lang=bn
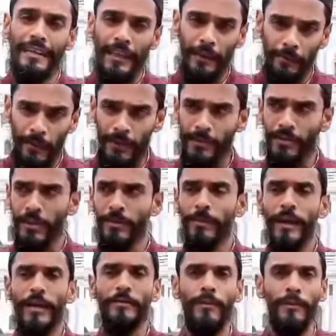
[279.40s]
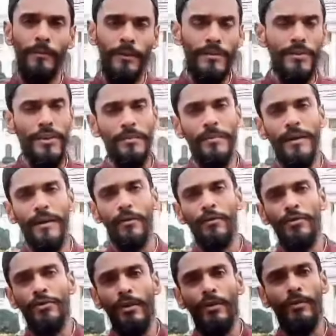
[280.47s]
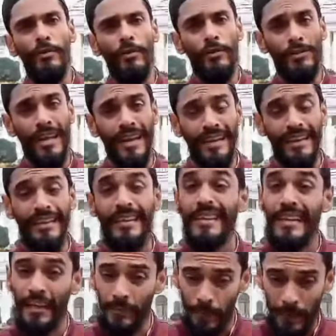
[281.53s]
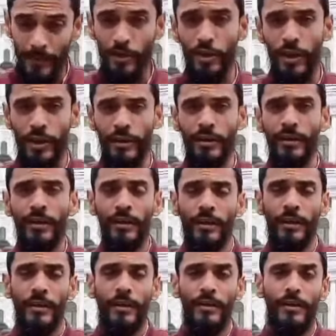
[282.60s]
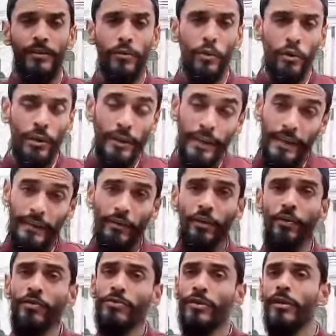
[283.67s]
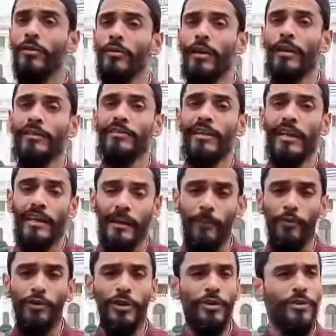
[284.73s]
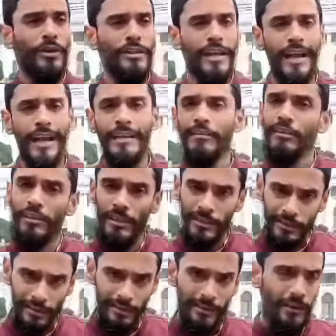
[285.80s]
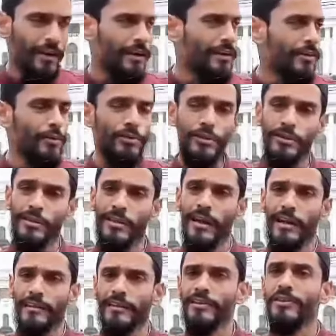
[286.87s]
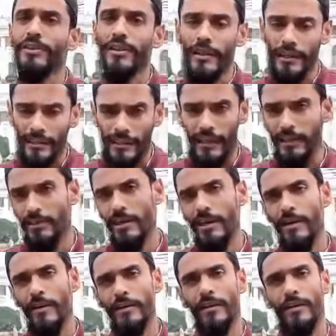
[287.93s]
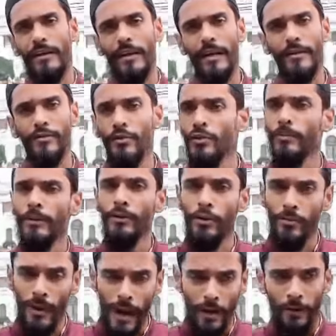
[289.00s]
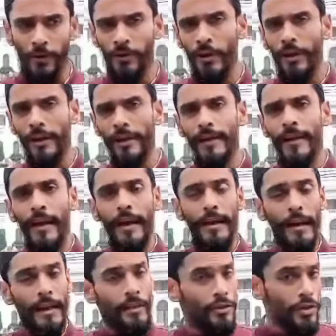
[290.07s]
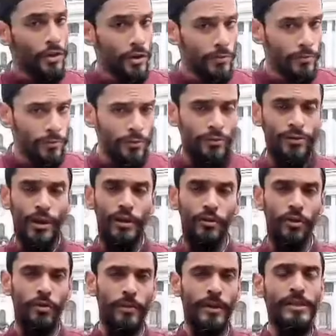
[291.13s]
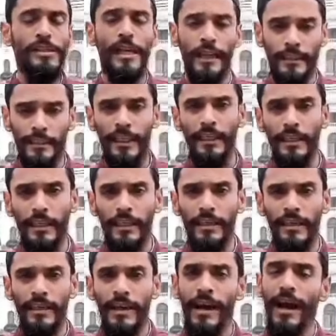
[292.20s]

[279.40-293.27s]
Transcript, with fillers: ঠিকঠাক পাচ্ছে না প্ল্যাটফর্ম পাচ্ছে না বা অনুশীলন করারও জায়গাটা ঠিকঠাক পাচ্ছে না তো এদেরকে যদি অনুশীলন করার জায়গা প্রশিক্ষণের জায়গা যদি ঠিকঠাক দেওয়া হয় কোচেসদের হাতে যদি দেওয়া হয় এদেরকে ছাড়া হয় তারা এরা শুধুমাত্র ভাঙন নয় রাজ্যেরও মুখ উজ্জ্বল করবে সাথে সাথে